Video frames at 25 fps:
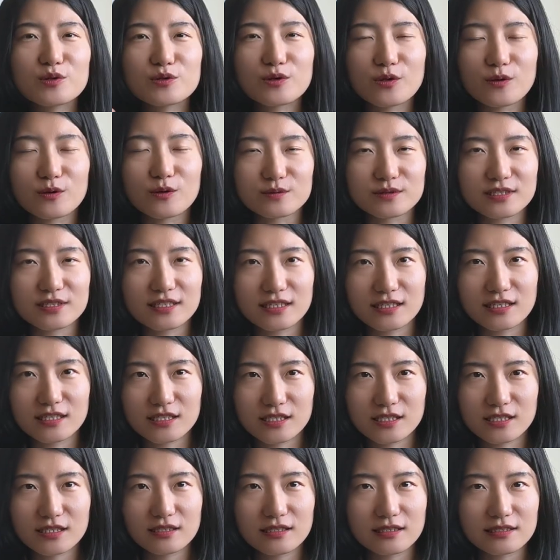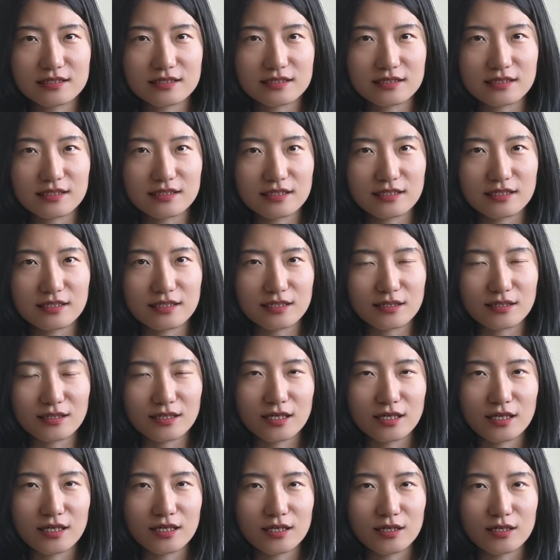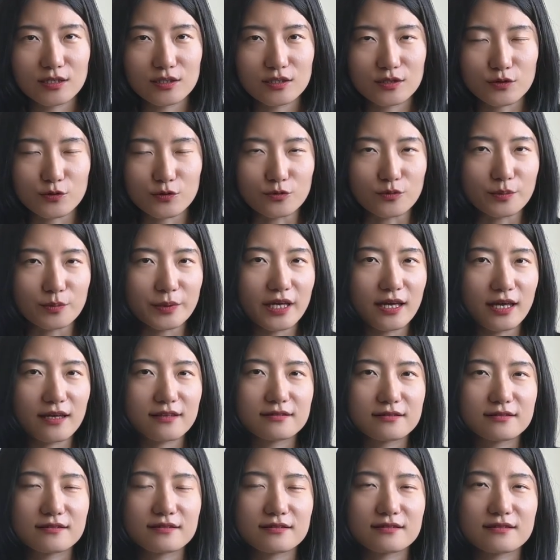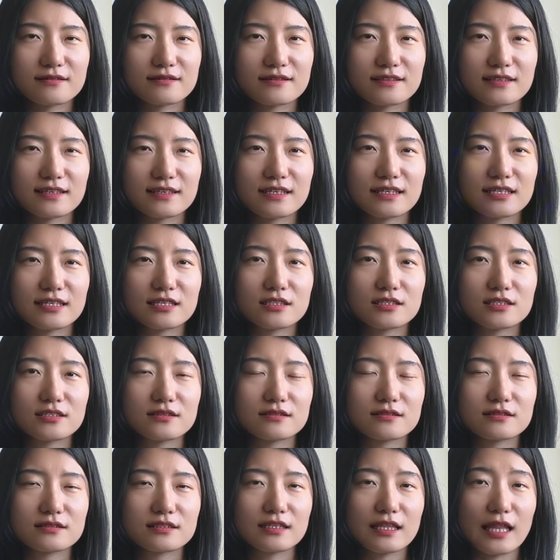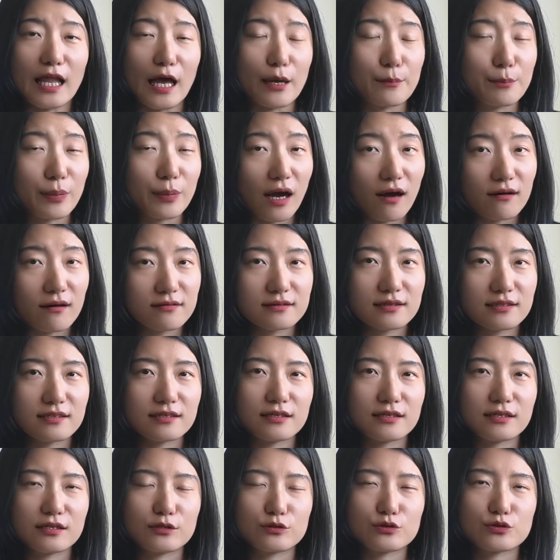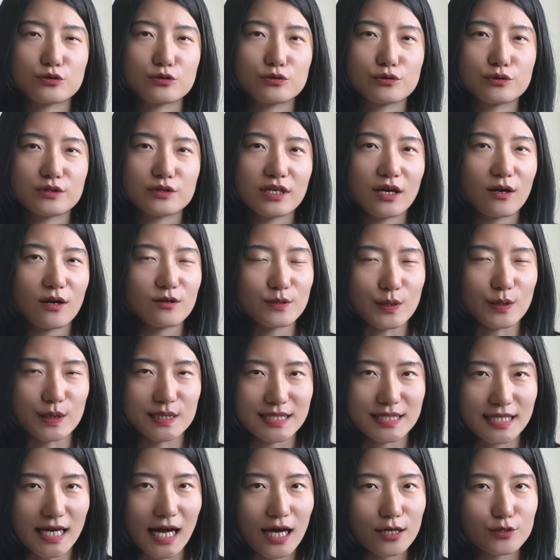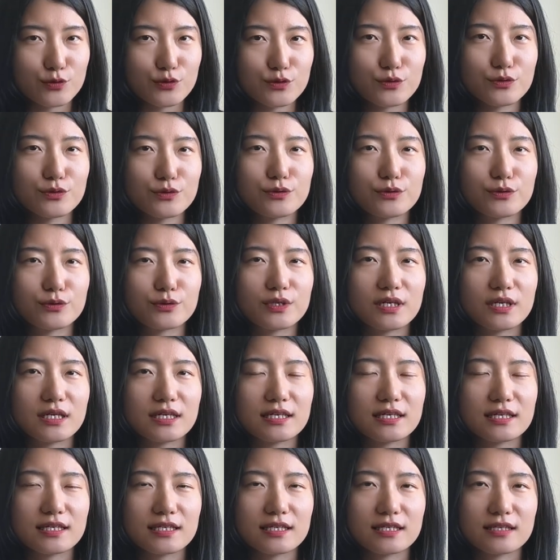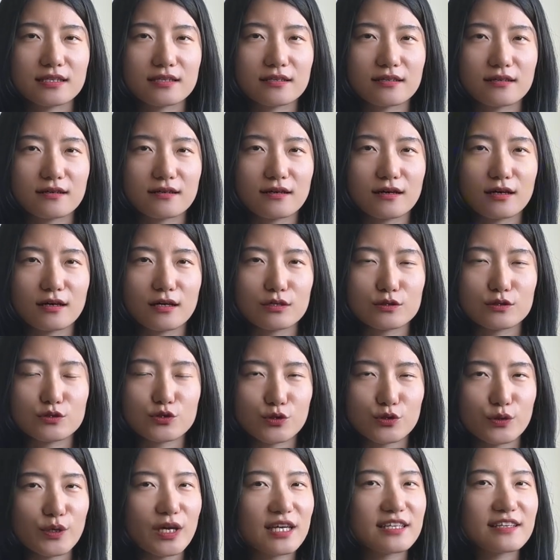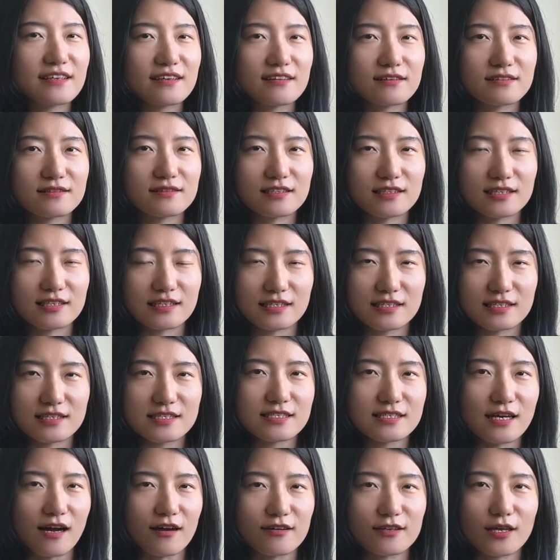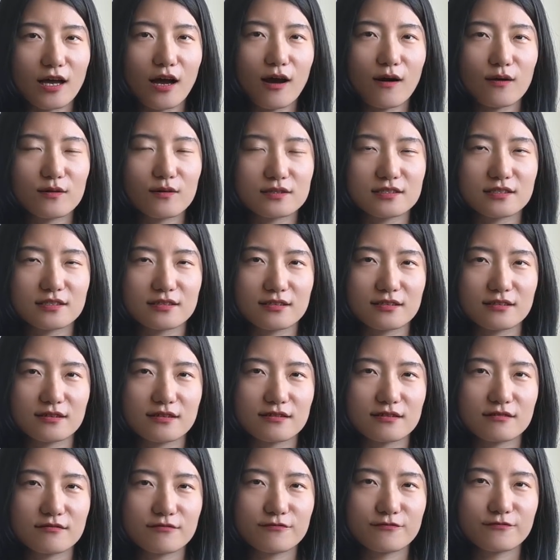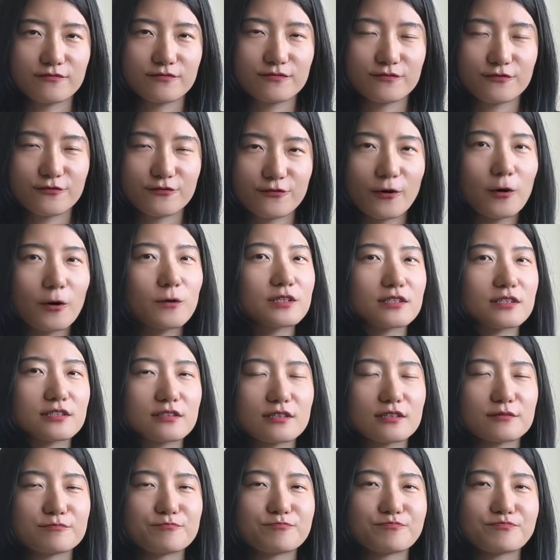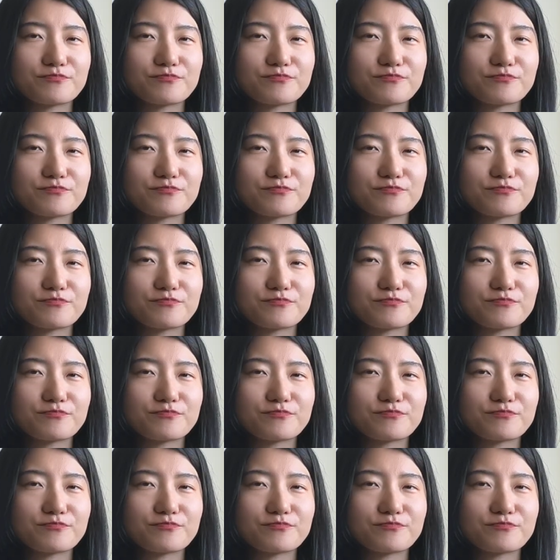同的设计图片，来帮你去挑选家具，呃，确定你想要的风格。